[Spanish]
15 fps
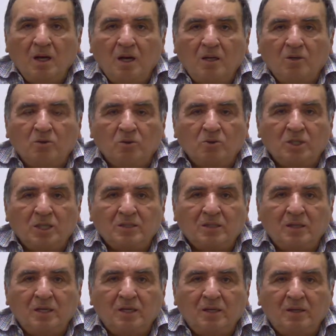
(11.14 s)
Hay cosas
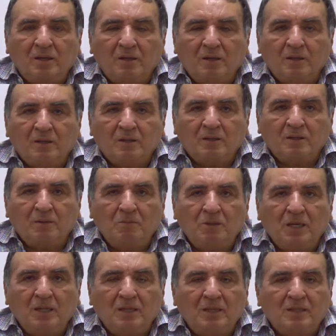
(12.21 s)
que
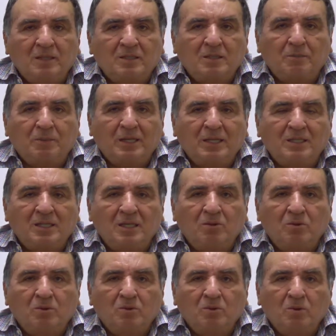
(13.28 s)
también han
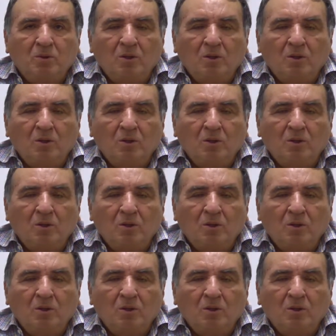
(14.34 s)
desaparecido.